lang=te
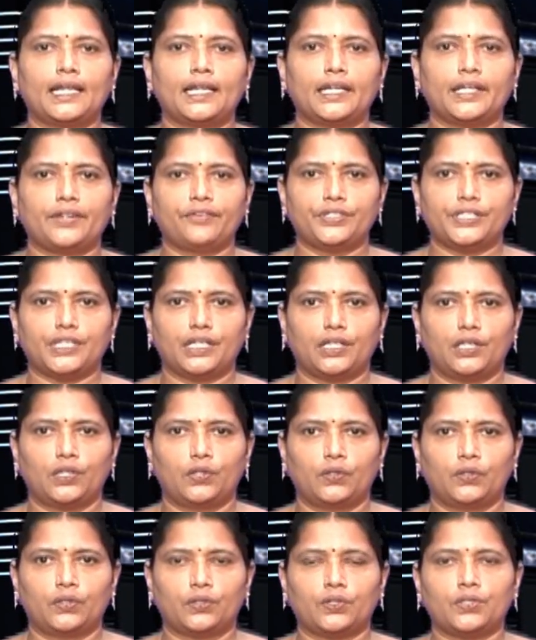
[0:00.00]

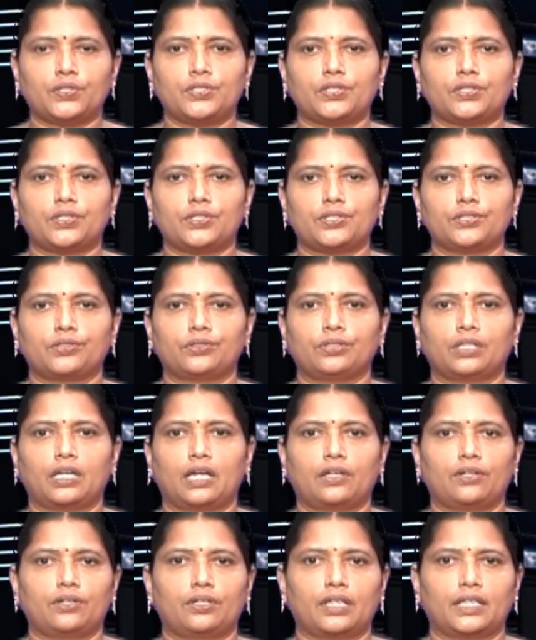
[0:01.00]
డివిజన్లో రోజు రోజుకు
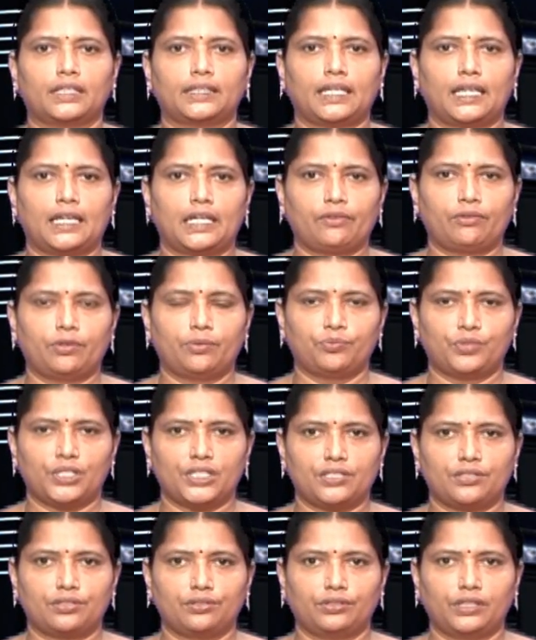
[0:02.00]
కరోనా తాండవం
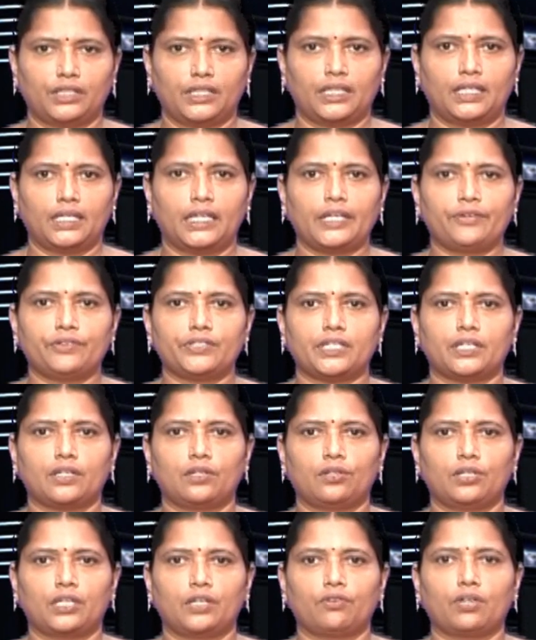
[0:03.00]
చేస్తుంది
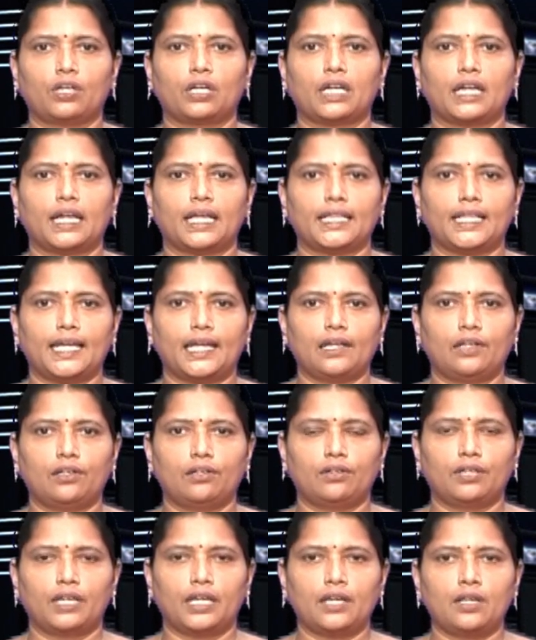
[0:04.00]
డివిజన్లోని ఒక్క
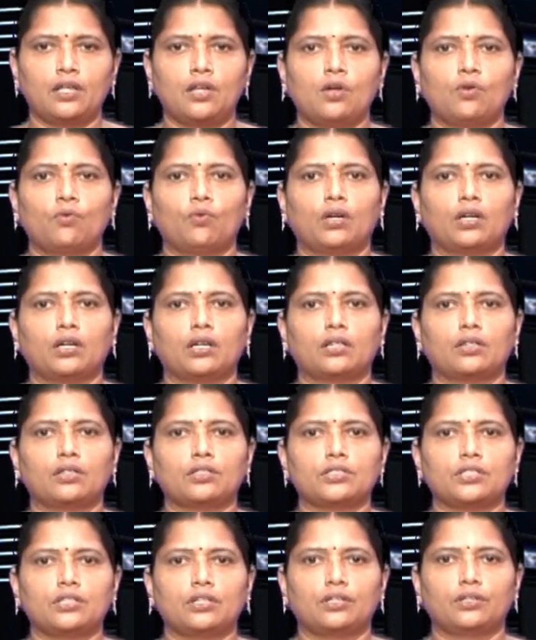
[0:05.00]
నంద్యాలలోనే ఒక్క
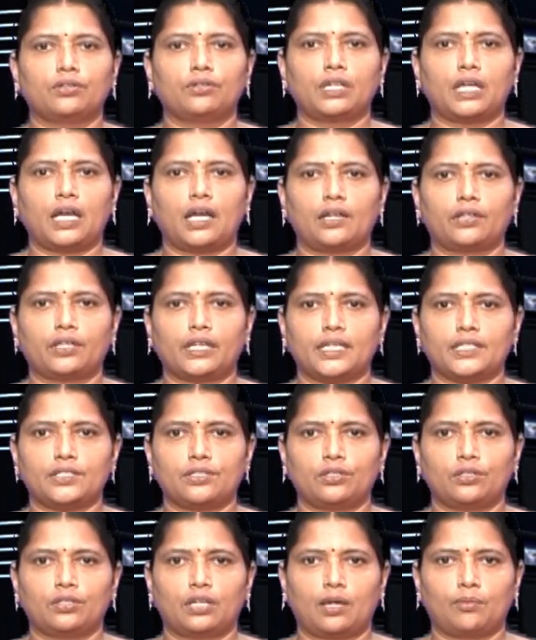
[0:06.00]
రోజులో నూట ఆరు
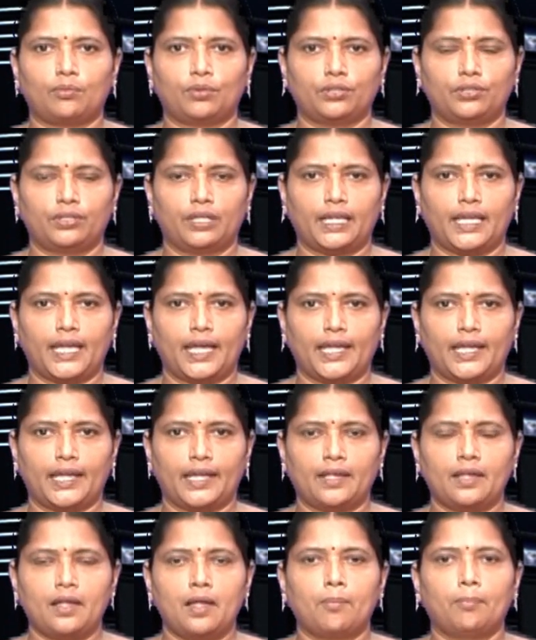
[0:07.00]
కేసులు నమోదు
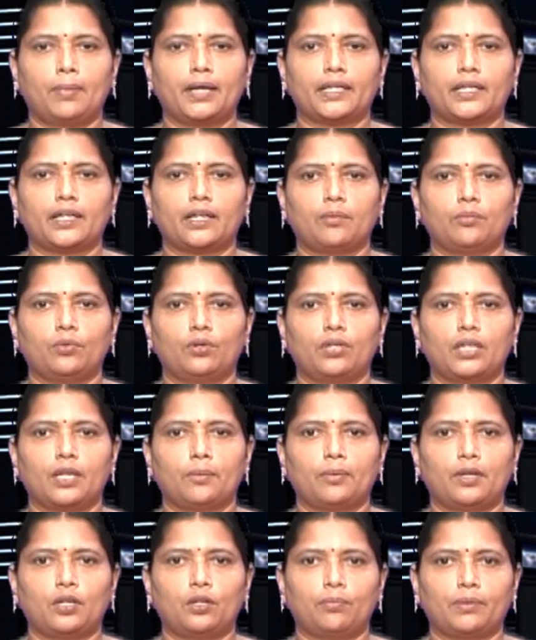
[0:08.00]
అయ్యాయి
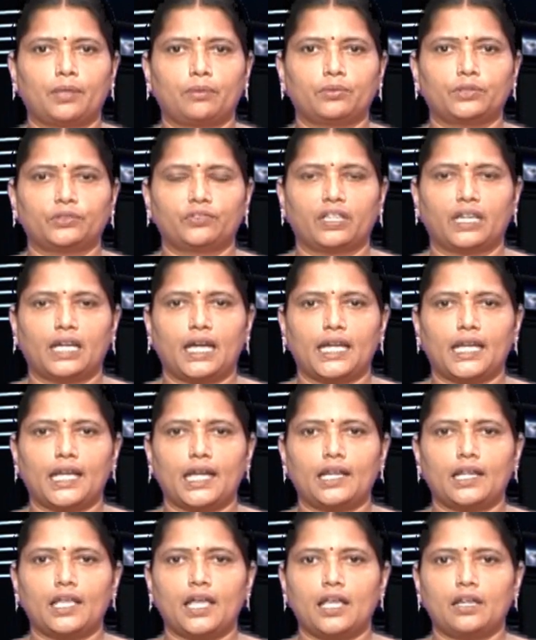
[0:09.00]
పట్టణంలోని పలు ప్రభుత్వ
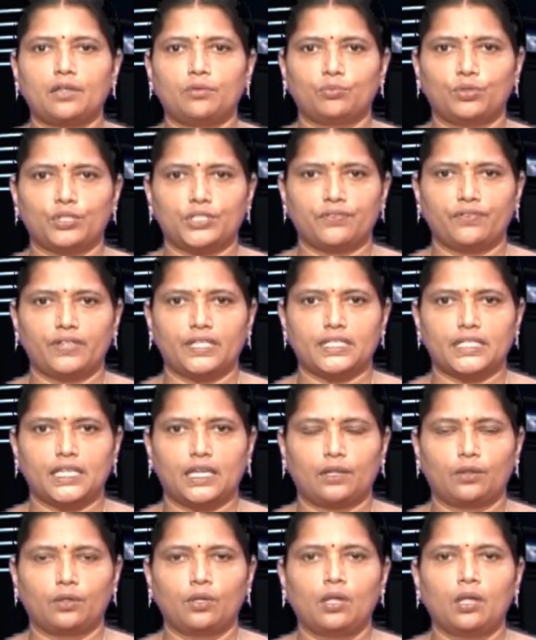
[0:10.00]
కార్యాలయాలు
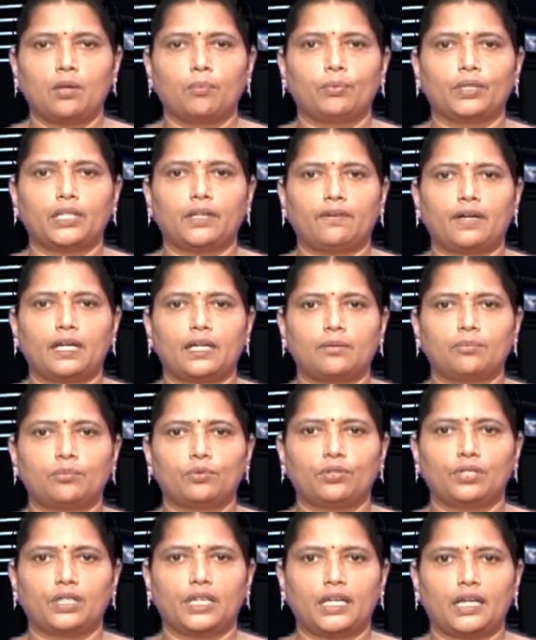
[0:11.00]
మూసివేశారు బుధవారం
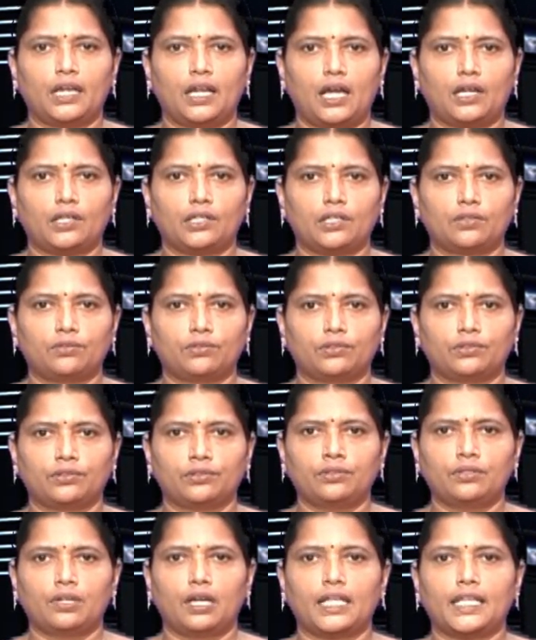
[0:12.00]
నుండి
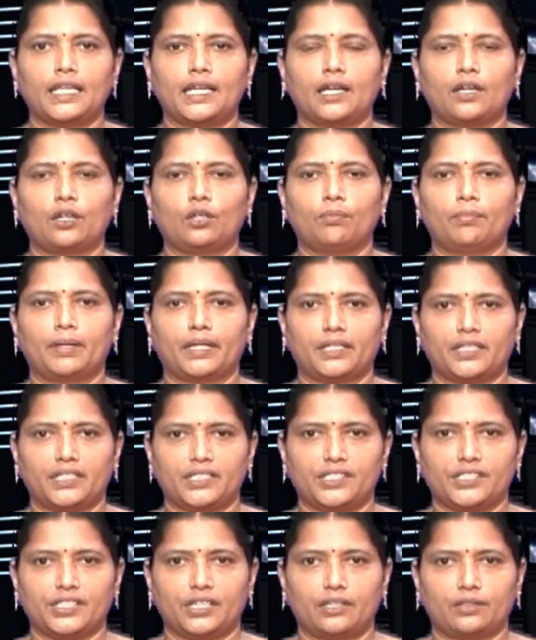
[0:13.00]
లాక్డౌన్ను అధికారులు
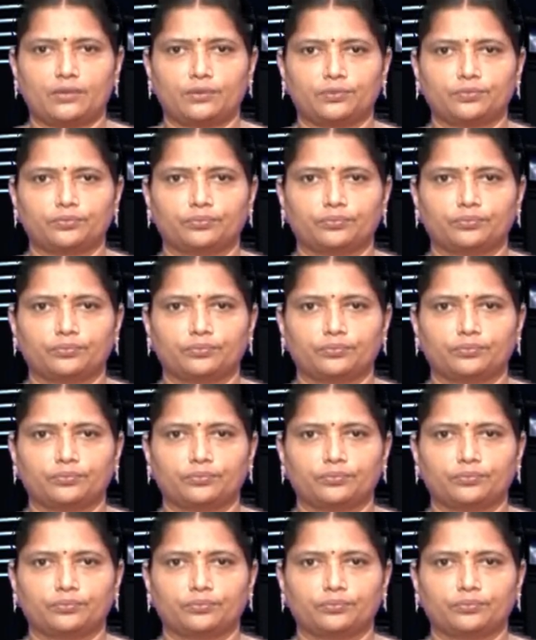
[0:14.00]
ప్రకటించారు